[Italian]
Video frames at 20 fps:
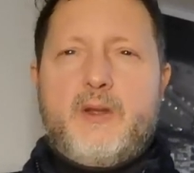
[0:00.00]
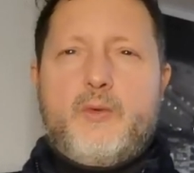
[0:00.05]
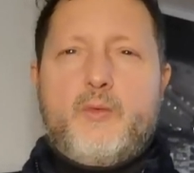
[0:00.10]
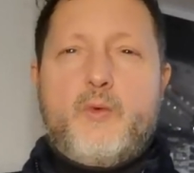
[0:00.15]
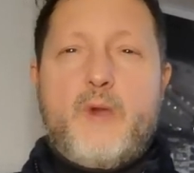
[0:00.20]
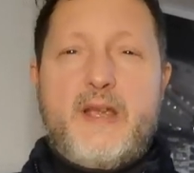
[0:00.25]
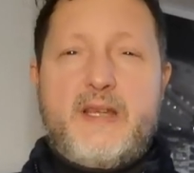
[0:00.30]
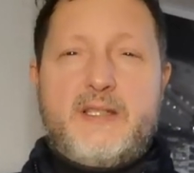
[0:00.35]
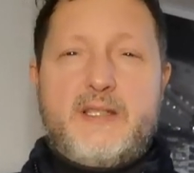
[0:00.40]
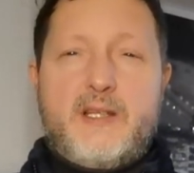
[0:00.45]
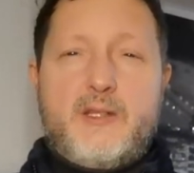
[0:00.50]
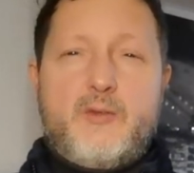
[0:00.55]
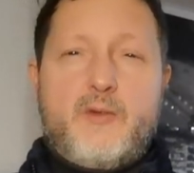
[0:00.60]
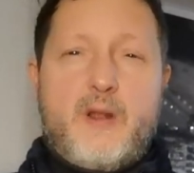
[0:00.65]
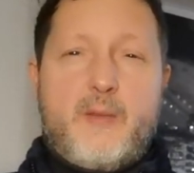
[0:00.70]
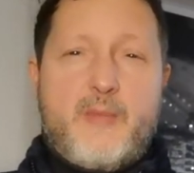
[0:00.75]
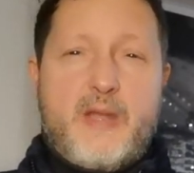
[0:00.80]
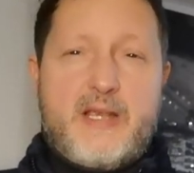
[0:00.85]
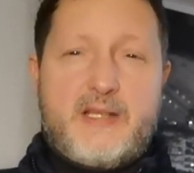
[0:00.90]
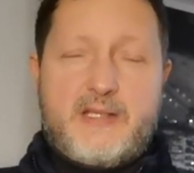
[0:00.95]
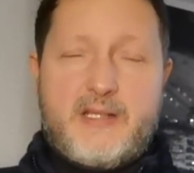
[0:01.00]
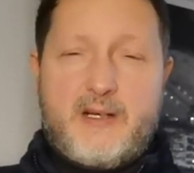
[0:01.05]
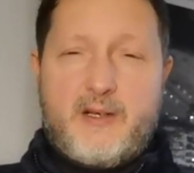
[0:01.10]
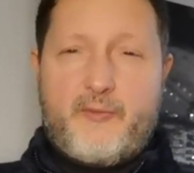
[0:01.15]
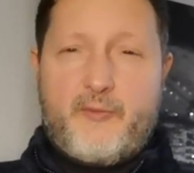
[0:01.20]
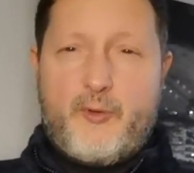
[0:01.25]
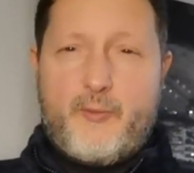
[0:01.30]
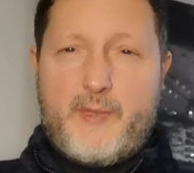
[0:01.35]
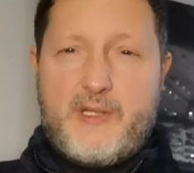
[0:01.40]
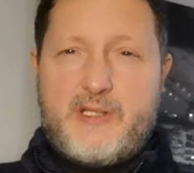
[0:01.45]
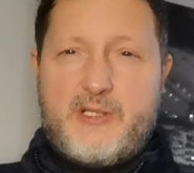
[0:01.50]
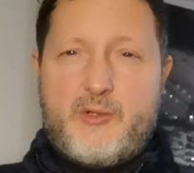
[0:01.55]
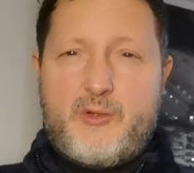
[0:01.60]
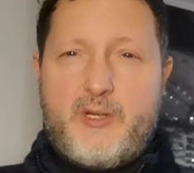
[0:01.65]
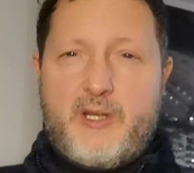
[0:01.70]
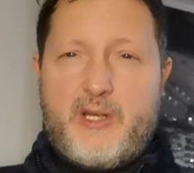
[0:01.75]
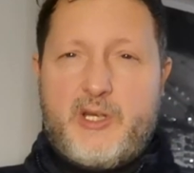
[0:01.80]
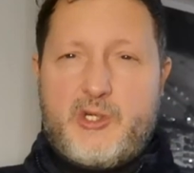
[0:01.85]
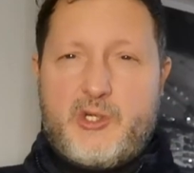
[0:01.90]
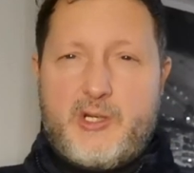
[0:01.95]
Questa dovrebbe essere la
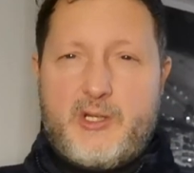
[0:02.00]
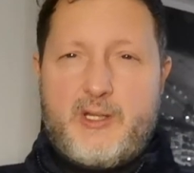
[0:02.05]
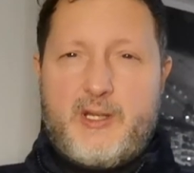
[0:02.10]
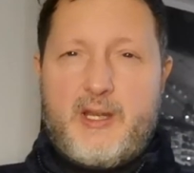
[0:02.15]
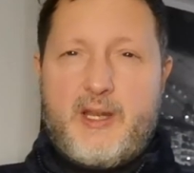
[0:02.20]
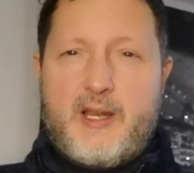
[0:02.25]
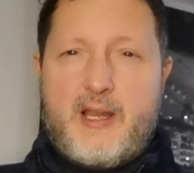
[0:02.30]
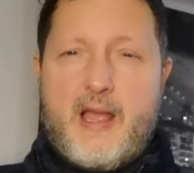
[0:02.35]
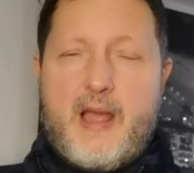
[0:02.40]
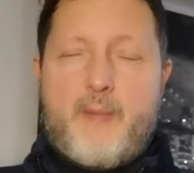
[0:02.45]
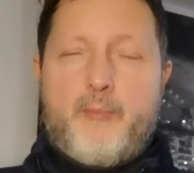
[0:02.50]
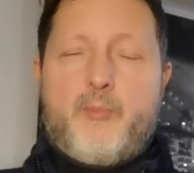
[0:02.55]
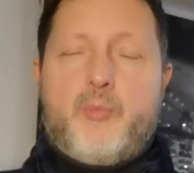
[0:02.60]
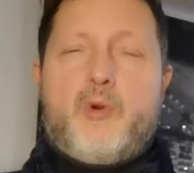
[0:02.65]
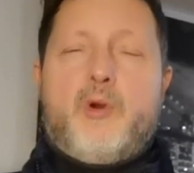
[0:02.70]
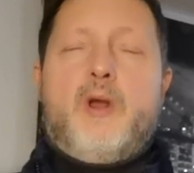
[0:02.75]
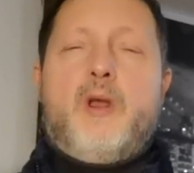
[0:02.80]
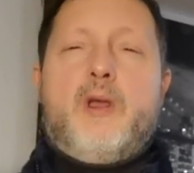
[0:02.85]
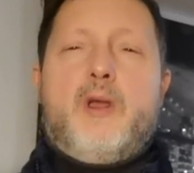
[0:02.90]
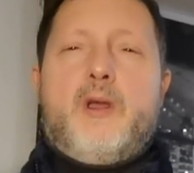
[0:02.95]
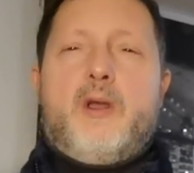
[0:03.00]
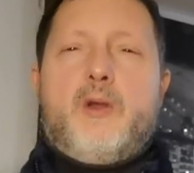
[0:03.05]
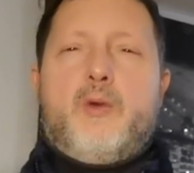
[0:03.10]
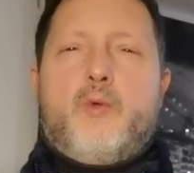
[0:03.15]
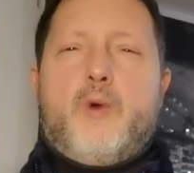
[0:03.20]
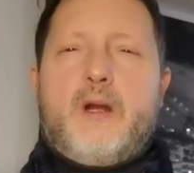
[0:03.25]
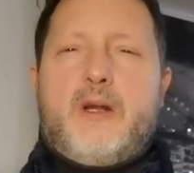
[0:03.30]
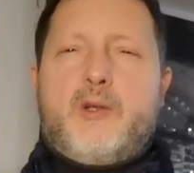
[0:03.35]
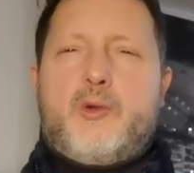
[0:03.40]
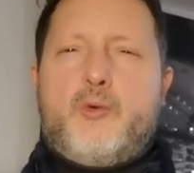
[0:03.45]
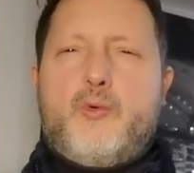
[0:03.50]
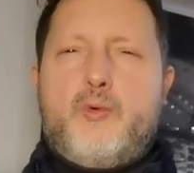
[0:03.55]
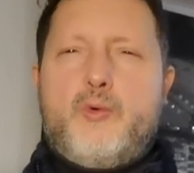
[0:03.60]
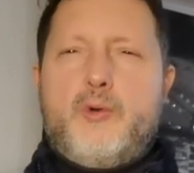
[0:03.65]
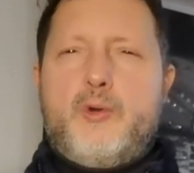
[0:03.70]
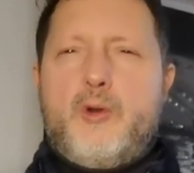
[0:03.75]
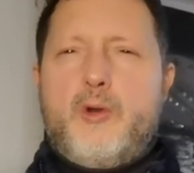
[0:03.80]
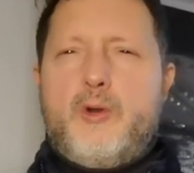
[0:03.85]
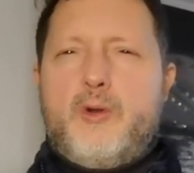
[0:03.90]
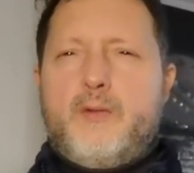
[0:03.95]
formazione che scende in campo.
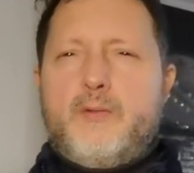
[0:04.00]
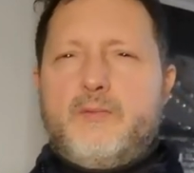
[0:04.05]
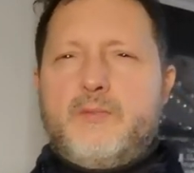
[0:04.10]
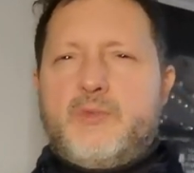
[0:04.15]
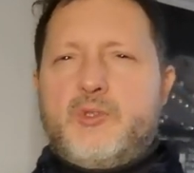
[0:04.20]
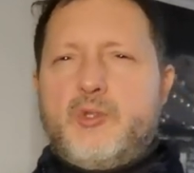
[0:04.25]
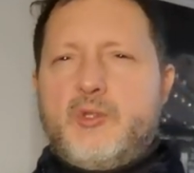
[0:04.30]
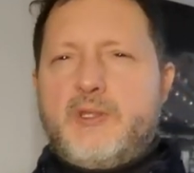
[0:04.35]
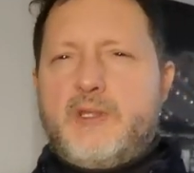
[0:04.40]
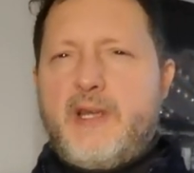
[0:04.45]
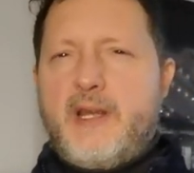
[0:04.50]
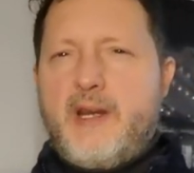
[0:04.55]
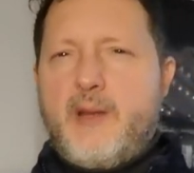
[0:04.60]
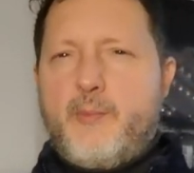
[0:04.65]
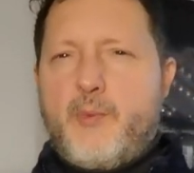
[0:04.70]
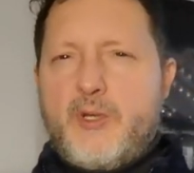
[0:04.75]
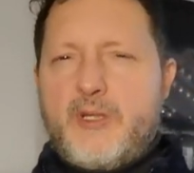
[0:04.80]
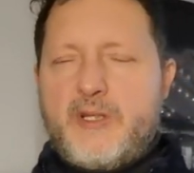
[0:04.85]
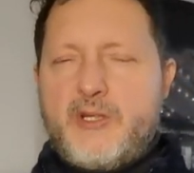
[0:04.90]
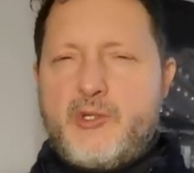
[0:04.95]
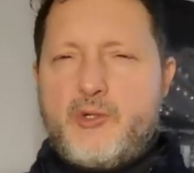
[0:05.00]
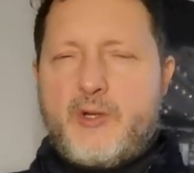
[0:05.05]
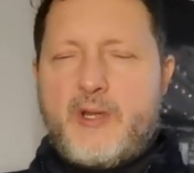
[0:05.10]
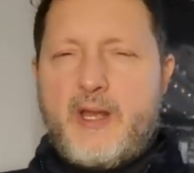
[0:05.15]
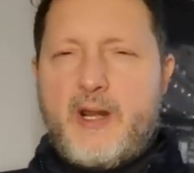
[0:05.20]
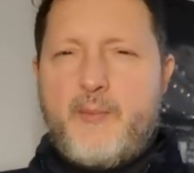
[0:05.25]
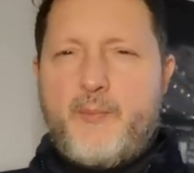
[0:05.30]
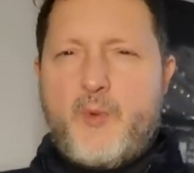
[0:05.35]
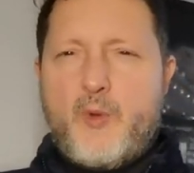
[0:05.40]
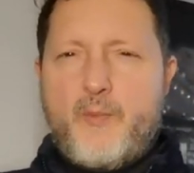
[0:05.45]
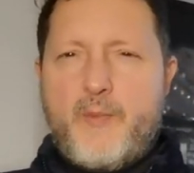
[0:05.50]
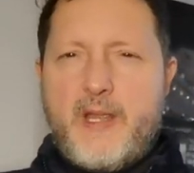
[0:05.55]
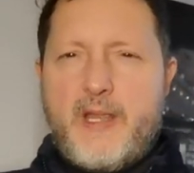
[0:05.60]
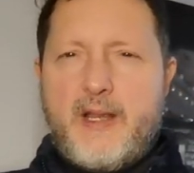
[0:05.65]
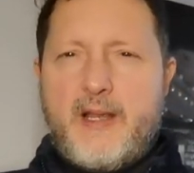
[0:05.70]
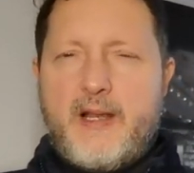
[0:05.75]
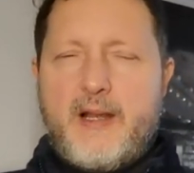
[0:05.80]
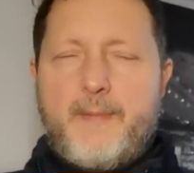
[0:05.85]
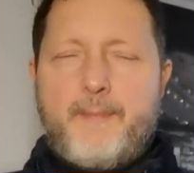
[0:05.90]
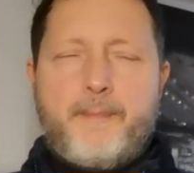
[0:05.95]
Qualcuno sostiene possa giocare
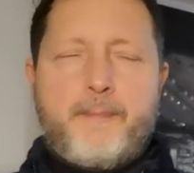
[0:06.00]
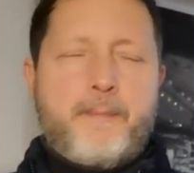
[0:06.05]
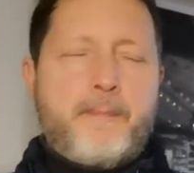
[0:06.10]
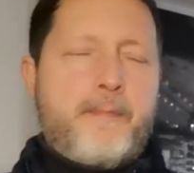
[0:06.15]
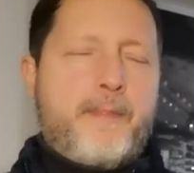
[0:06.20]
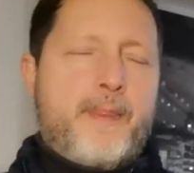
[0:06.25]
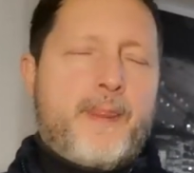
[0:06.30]
Pobega.